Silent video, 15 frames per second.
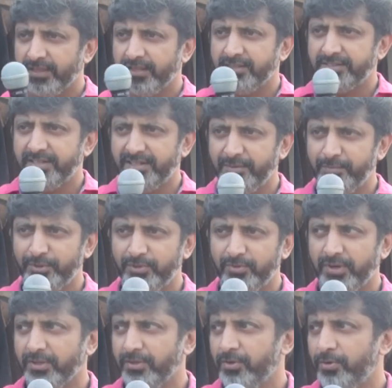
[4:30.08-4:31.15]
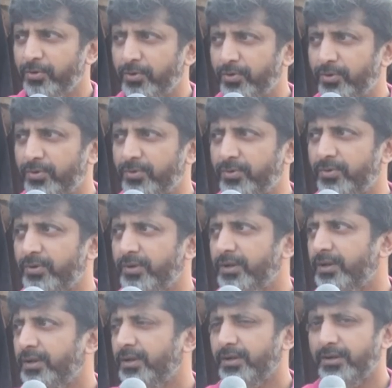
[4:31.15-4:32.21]
இந்த செட்டை பொறுத்த வரைக்கும்
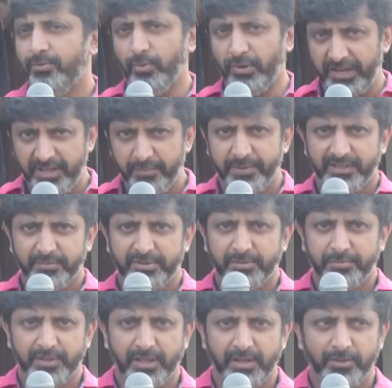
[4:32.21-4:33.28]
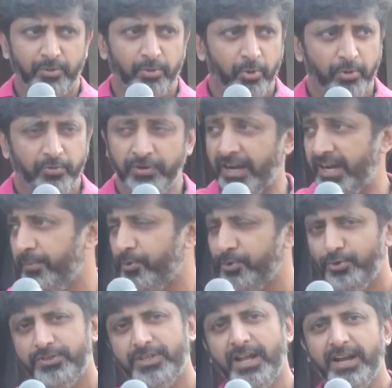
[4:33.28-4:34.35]
ஒரே பதப்பதப்பு தான் ஐயோ இவ்வளோ நல்லா
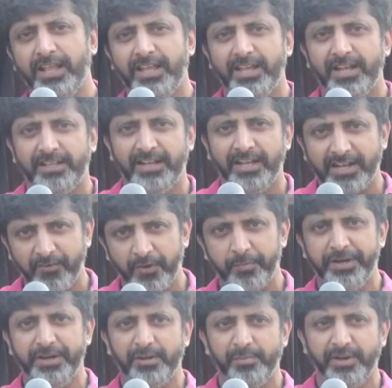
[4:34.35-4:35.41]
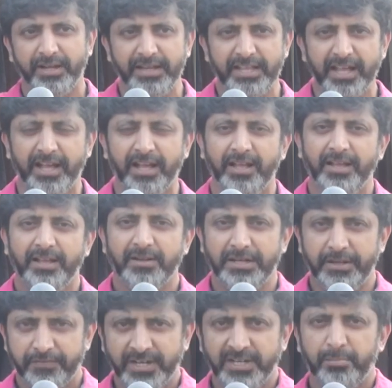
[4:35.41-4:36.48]
போட்டு கொடுத்துட்டாங்களே அதெல்லாம் கவர் பண்ணிட்டோமா இல்லையா
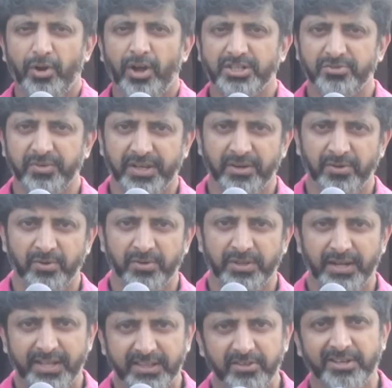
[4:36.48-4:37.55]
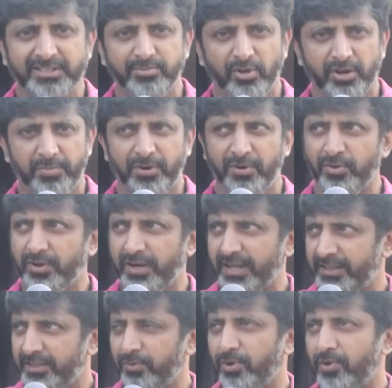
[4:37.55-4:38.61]
டிஃப்ரெண்ட் பிளாக்ஸ் வைக்கணும் எல்லாத்தையும் எக்ஸ்ப்ளோர் பண்ணணுங்கிற
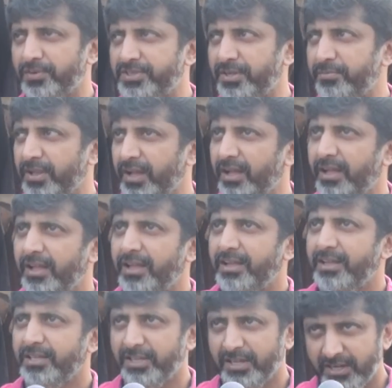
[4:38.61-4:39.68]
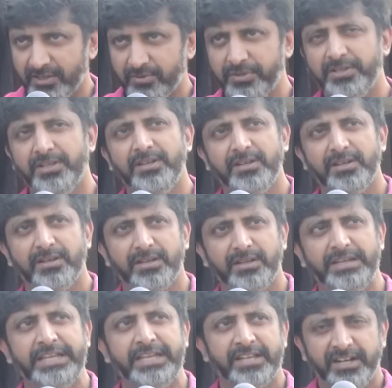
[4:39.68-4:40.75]
அந்த ஒரு விஷயம்தான் இது எங்களுக்கு வந்து
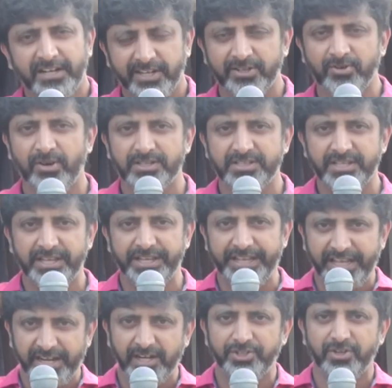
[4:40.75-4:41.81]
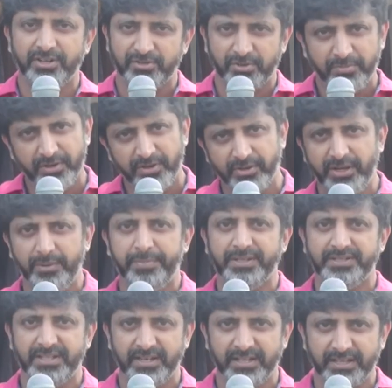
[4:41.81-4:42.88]
இன்றைக்கி இருக்க டெக்னாலஜி ஏரியல் ஷார்ட்ஸ் ரொம்ப ஹெல்ப்
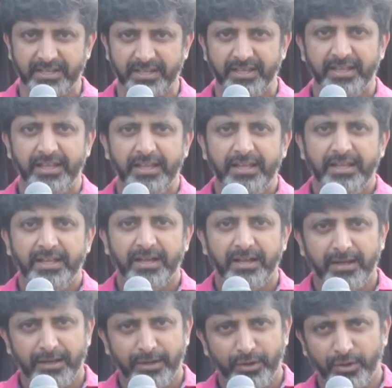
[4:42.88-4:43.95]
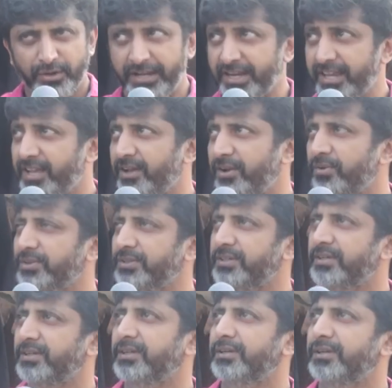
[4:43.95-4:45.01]
ஆச்சு எனக்கு நிறைய வந்து